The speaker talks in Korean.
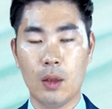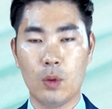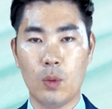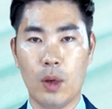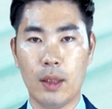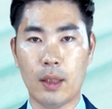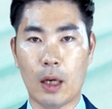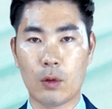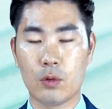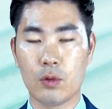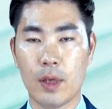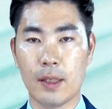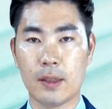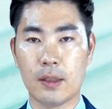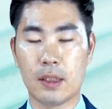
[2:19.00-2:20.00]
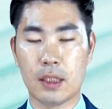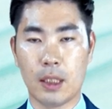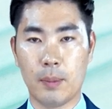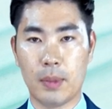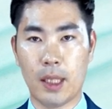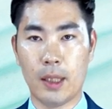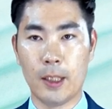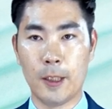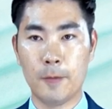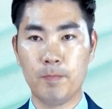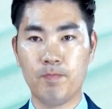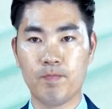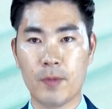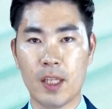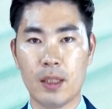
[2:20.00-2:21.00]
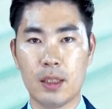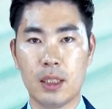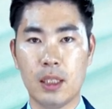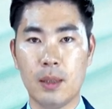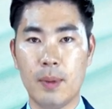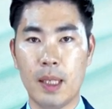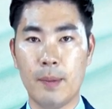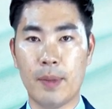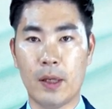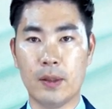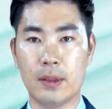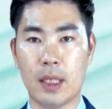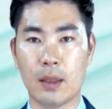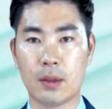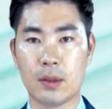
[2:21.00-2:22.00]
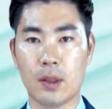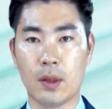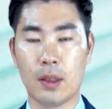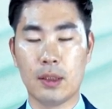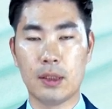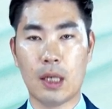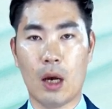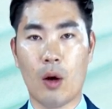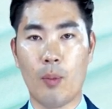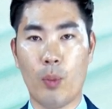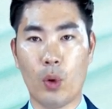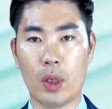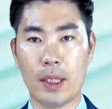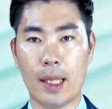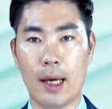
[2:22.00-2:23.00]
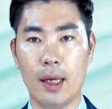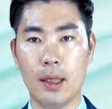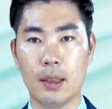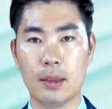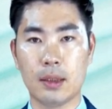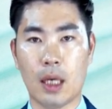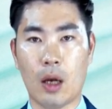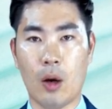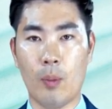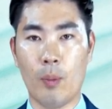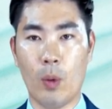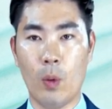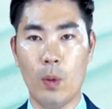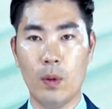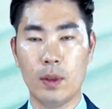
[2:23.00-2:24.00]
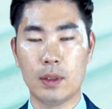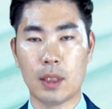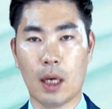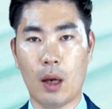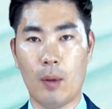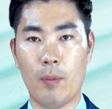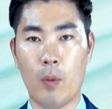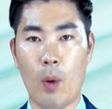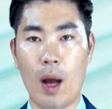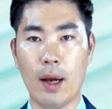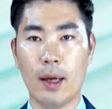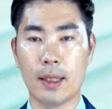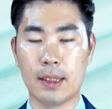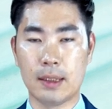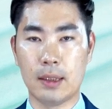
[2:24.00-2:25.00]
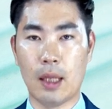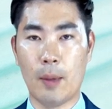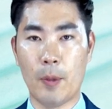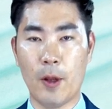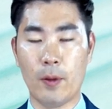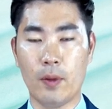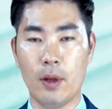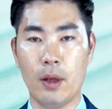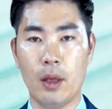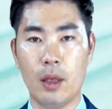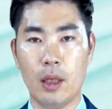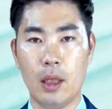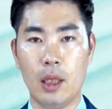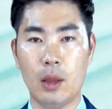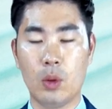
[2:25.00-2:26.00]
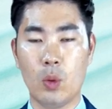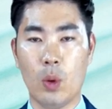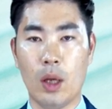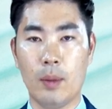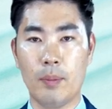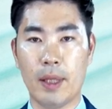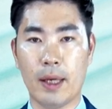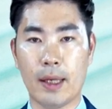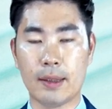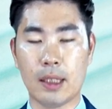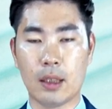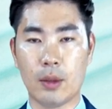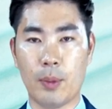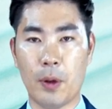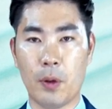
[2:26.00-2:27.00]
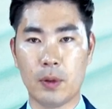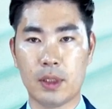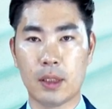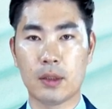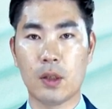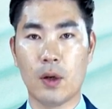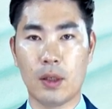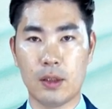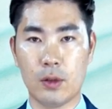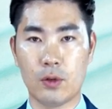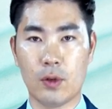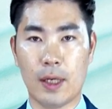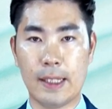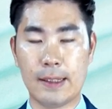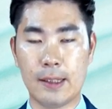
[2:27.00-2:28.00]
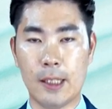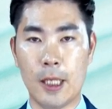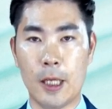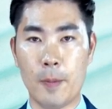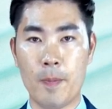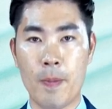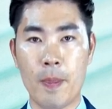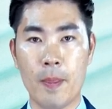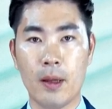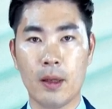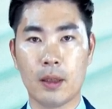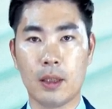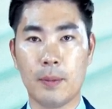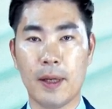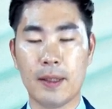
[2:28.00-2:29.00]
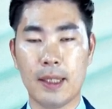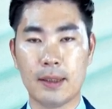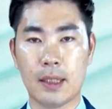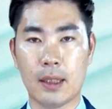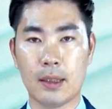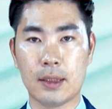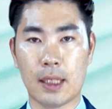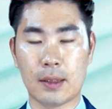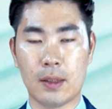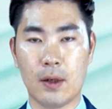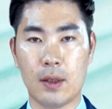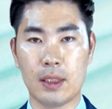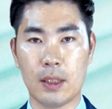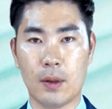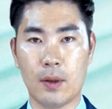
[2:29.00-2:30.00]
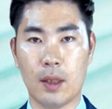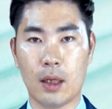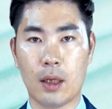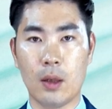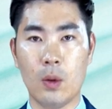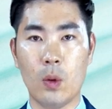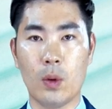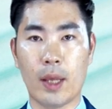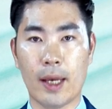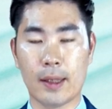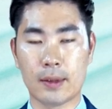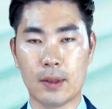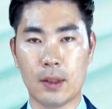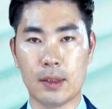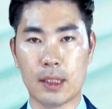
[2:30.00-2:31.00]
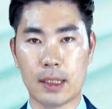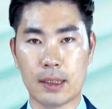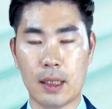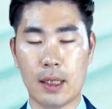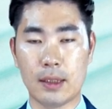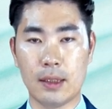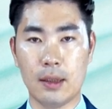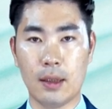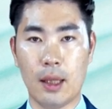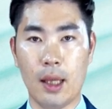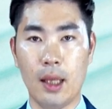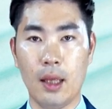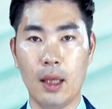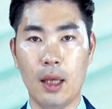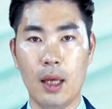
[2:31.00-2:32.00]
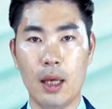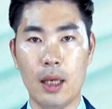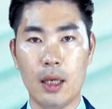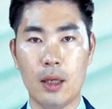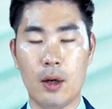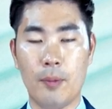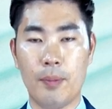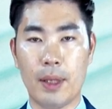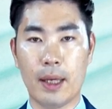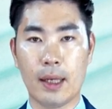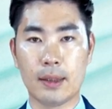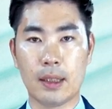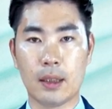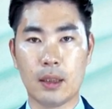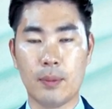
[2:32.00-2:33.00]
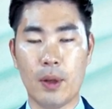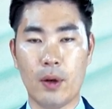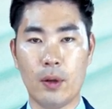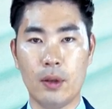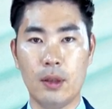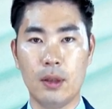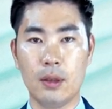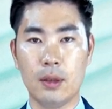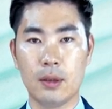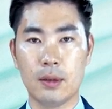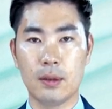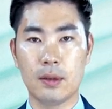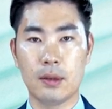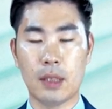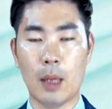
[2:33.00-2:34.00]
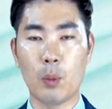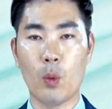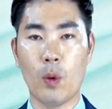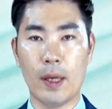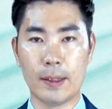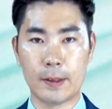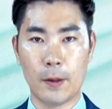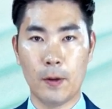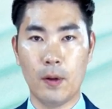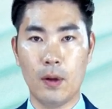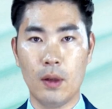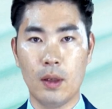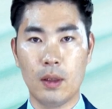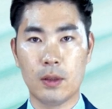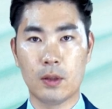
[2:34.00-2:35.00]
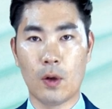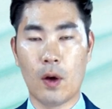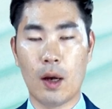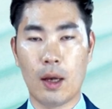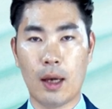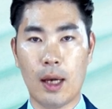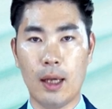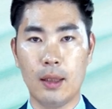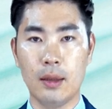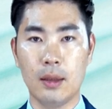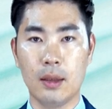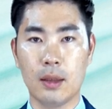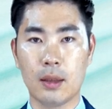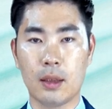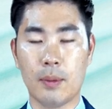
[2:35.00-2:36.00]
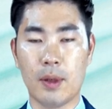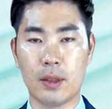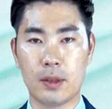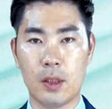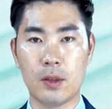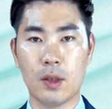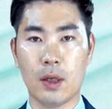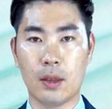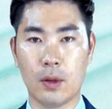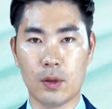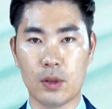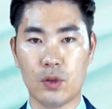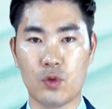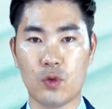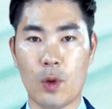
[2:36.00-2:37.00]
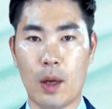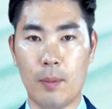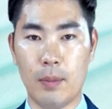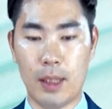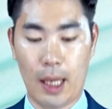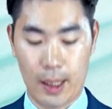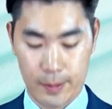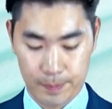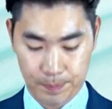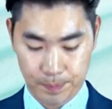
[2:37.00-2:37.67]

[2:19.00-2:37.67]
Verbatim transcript: 또한 약국에서 지급되는 실비 변상적인 작업복이나 작업몽, 작업화가 계시다면 이 또한 비과세 급여로 책정하실 수가 있으니 급여 대장을 작성하시거나 근로계약서를 작성하실 때 이런 비과세 급여를 참고해서 정확한 급여를 설정하는 것이 중요합니다.